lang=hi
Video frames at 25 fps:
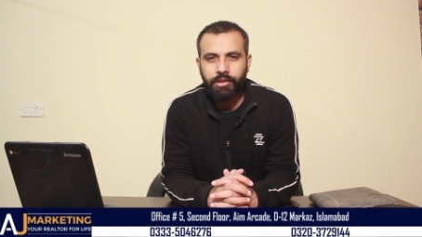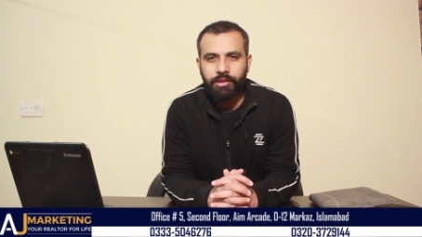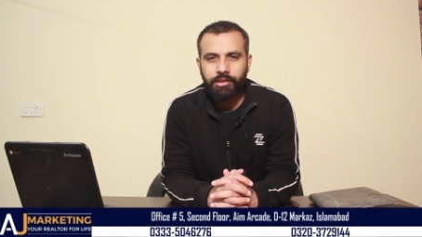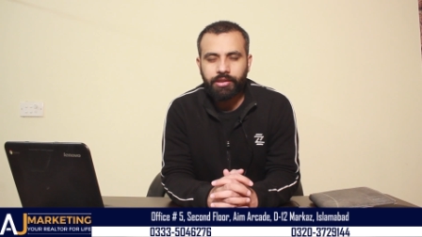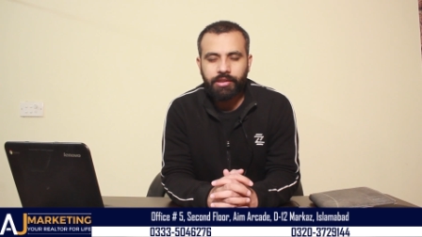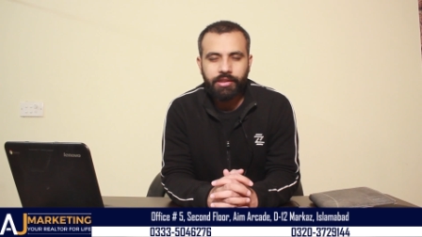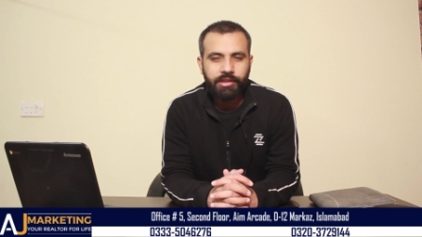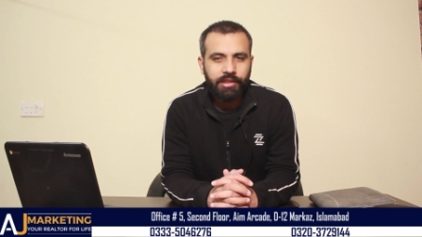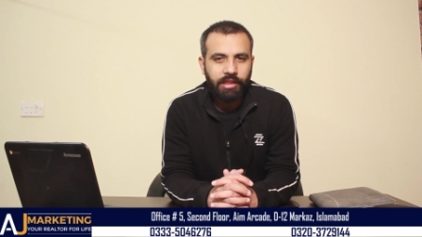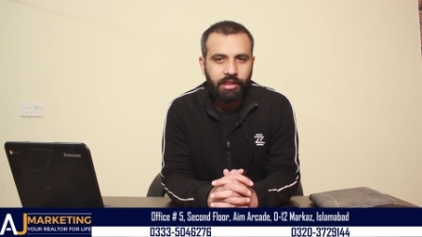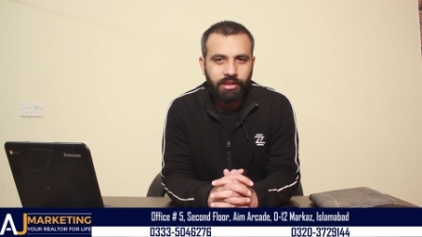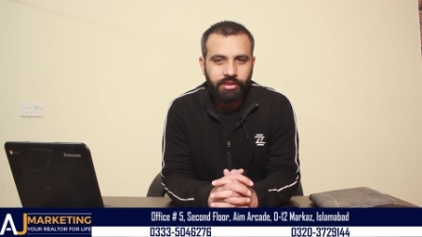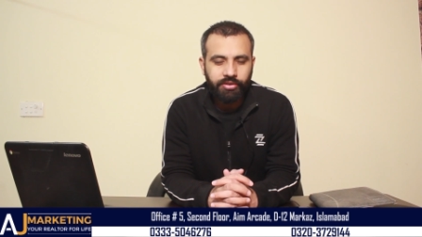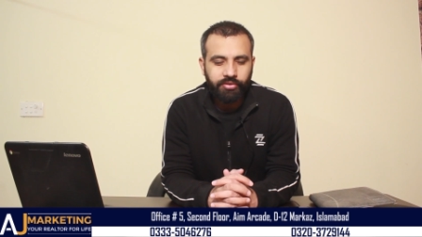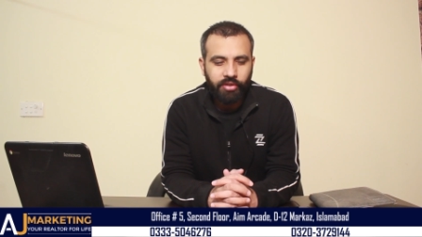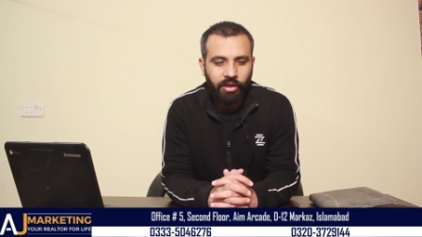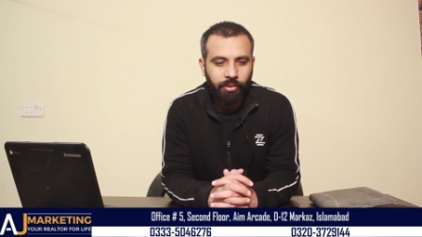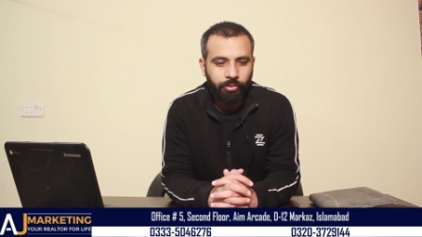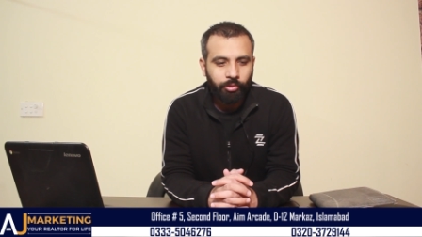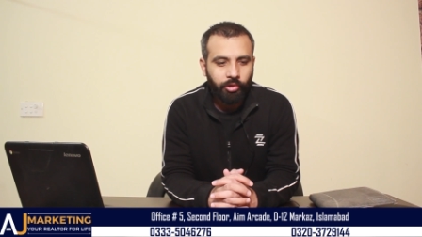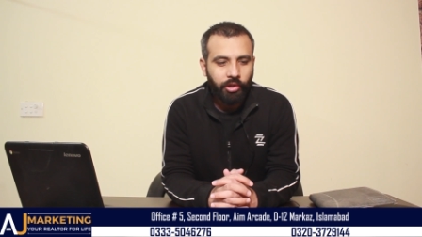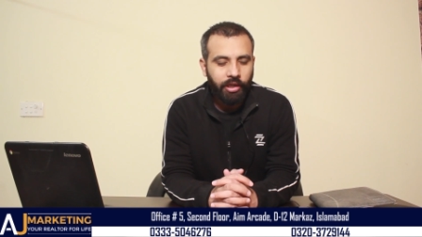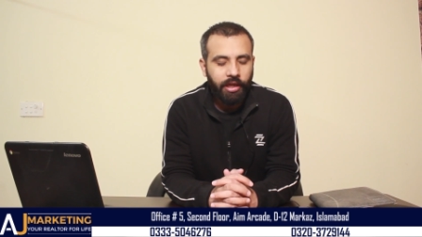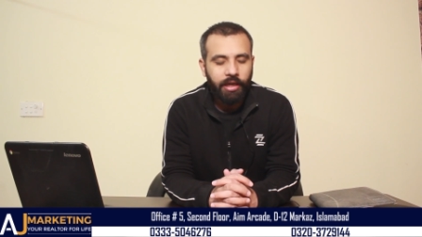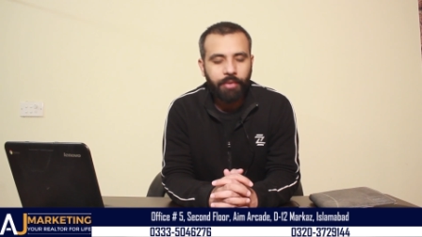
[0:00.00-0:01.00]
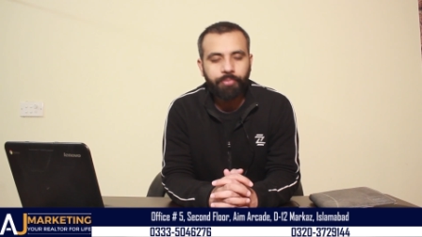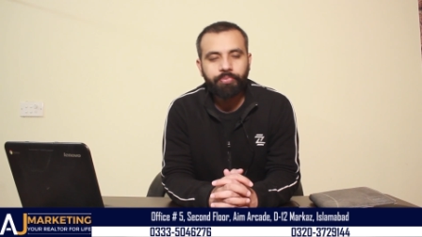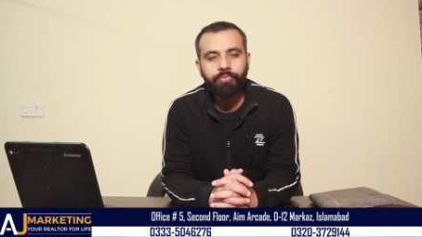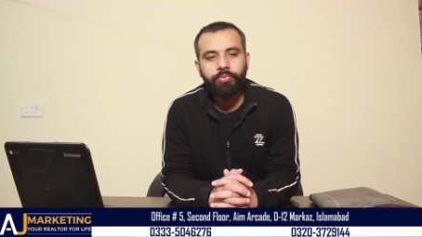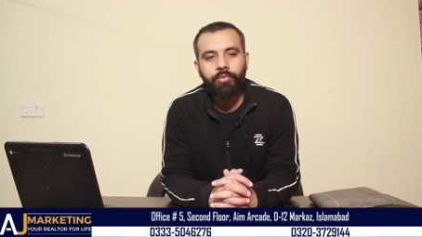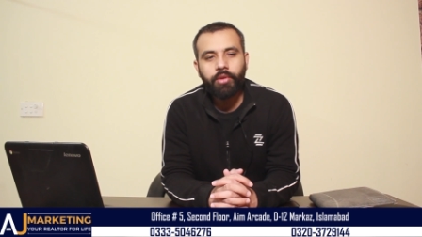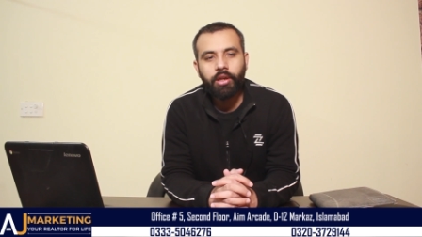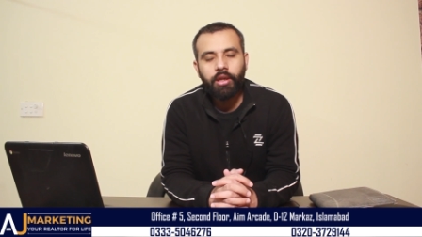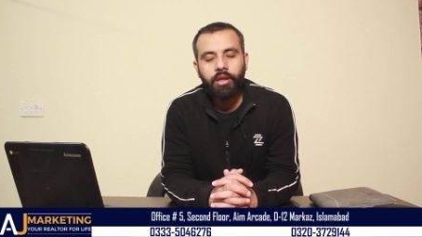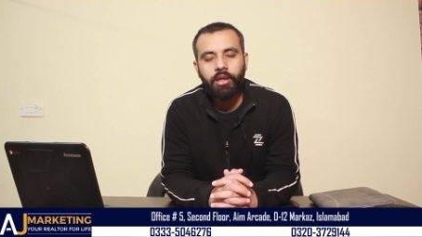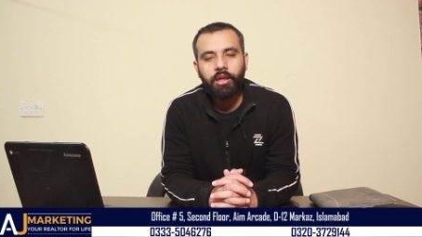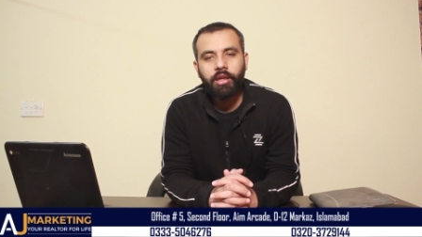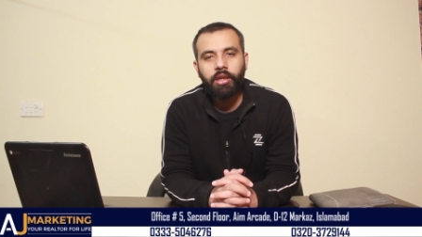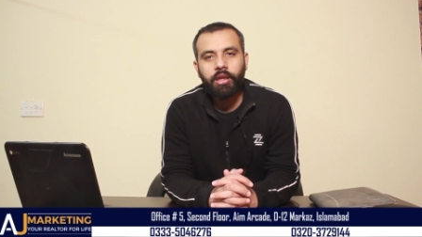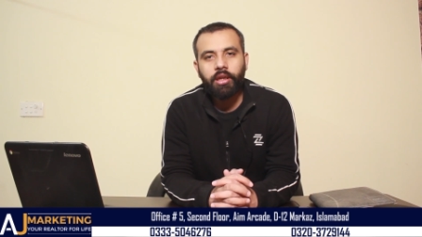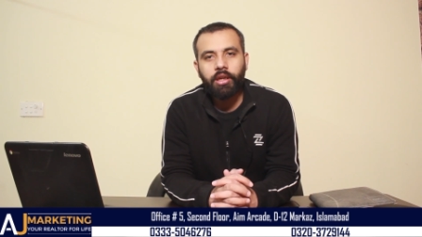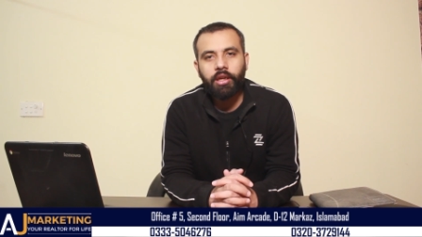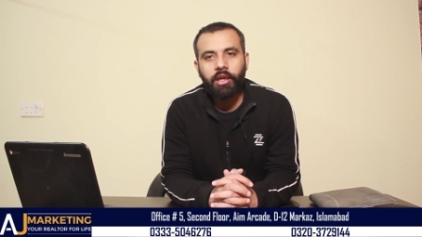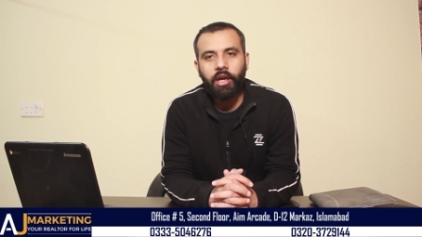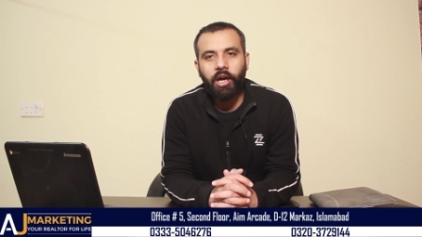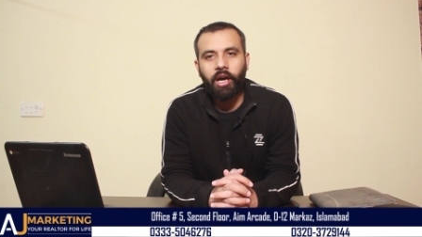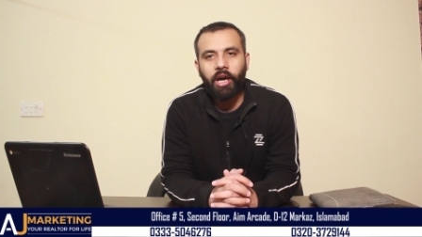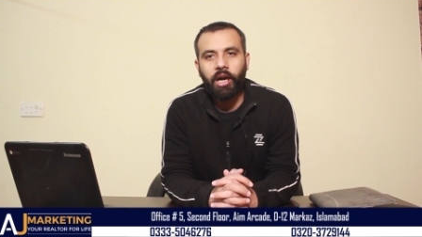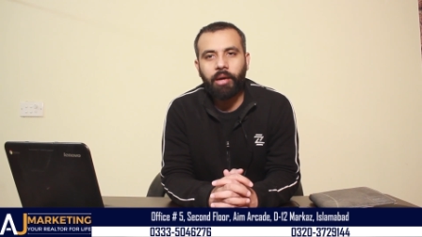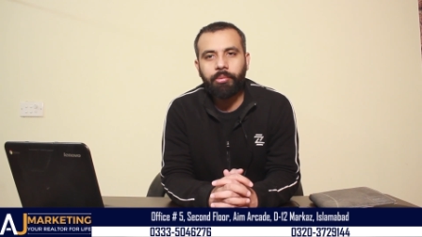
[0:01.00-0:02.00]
सीधा सा फार्मूला है कि